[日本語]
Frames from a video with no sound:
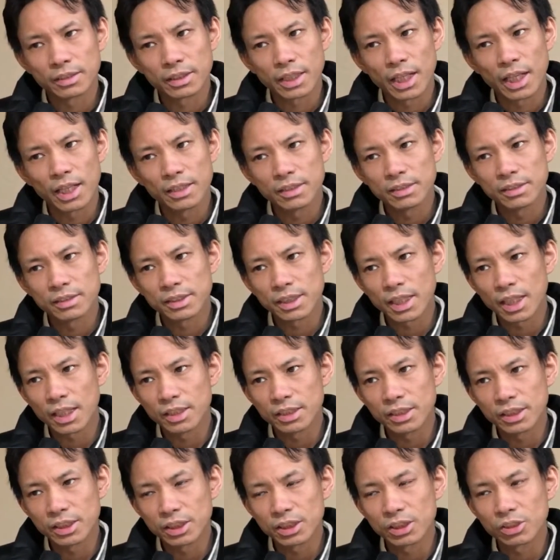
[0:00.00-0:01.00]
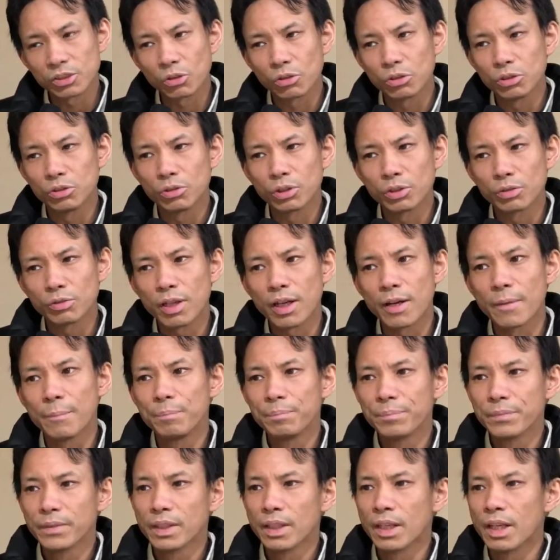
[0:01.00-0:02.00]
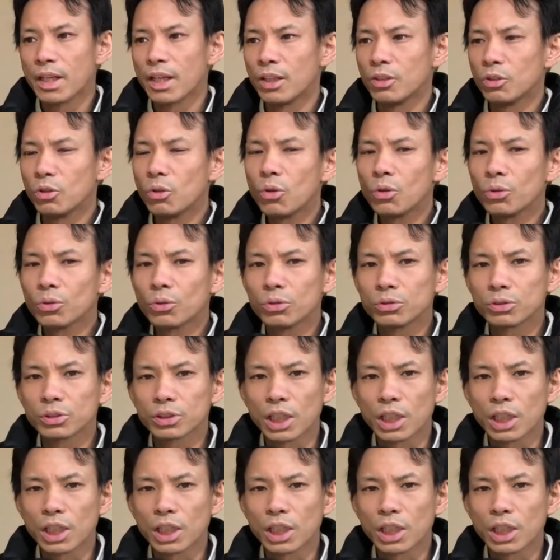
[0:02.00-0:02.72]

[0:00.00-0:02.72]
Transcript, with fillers: 顕在意識というよりは、脳の